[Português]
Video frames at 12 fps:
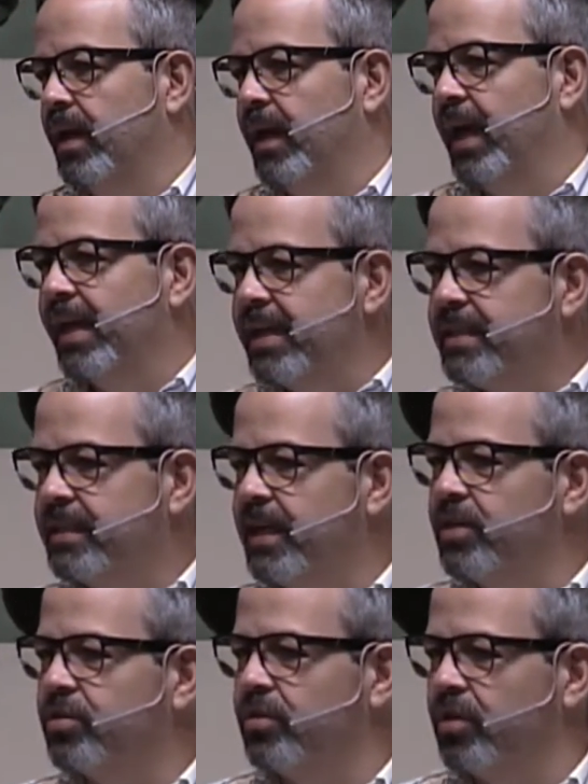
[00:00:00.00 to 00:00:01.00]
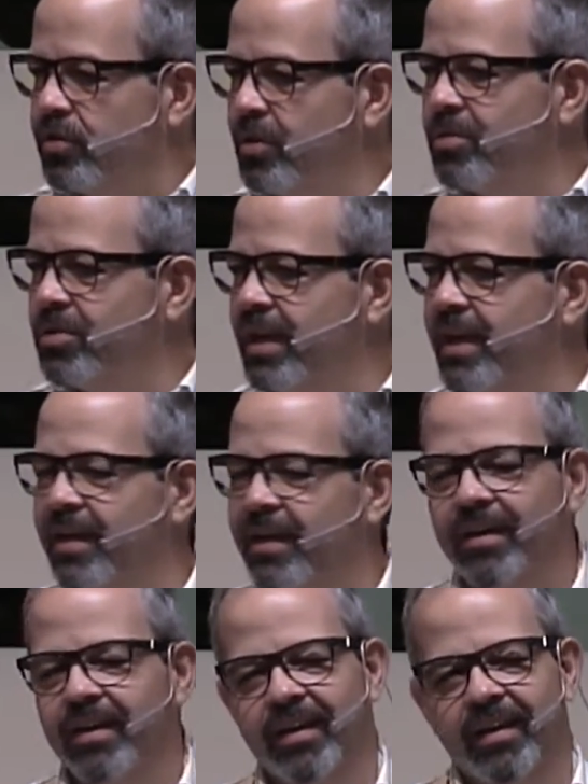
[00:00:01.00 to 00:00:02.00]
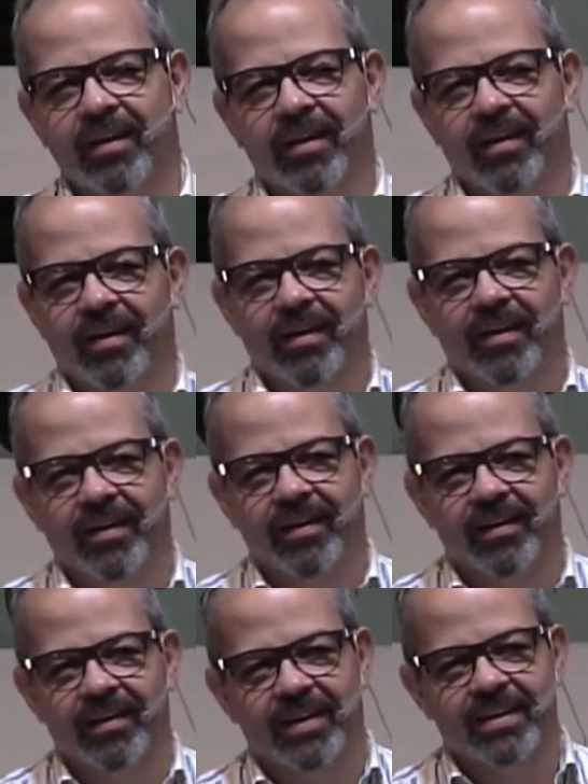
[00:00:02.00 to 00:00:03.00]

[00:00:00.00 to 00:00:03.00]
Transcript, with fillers: É nesse texto, nós vamos ler, que